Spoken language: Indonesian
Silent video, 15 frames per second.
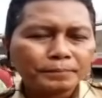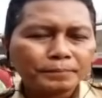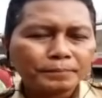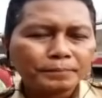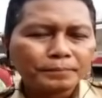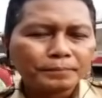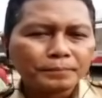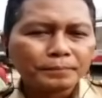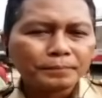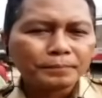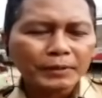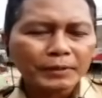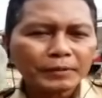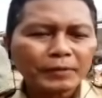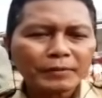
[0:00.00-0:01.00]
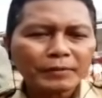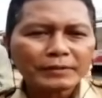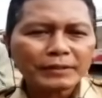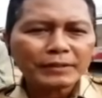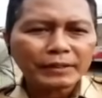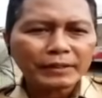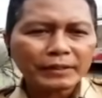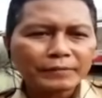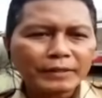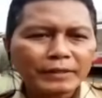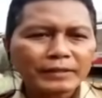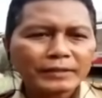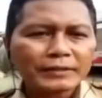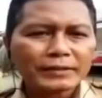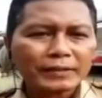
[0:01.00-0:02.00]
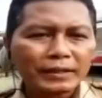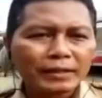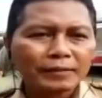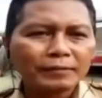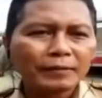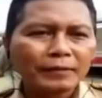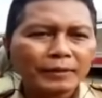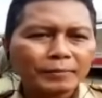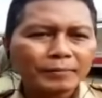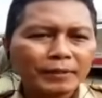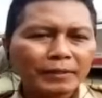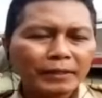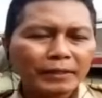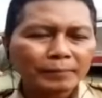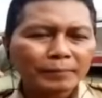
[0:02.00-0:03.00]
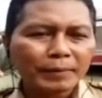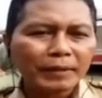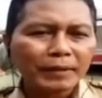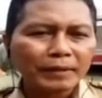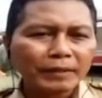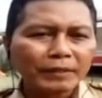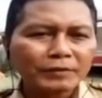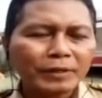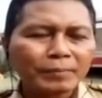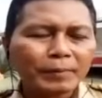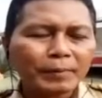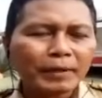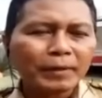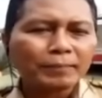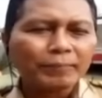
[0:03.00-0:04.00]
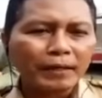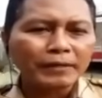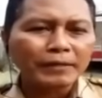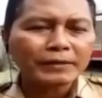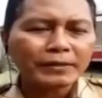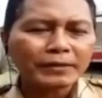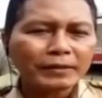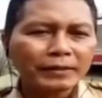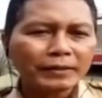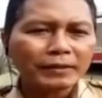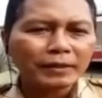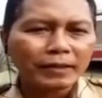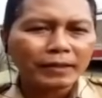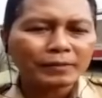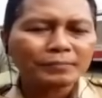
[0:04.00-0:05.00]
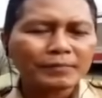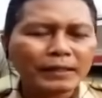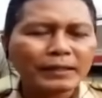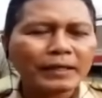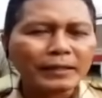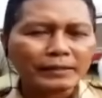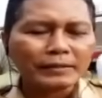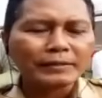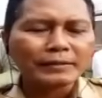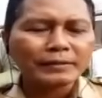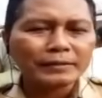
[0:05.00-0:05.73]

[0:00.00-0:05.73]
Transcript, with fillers: Menurut informasi dari warga sekitar e, melihat perbaikannya sudah beberapa hari, sekitar tiga atau empat hari.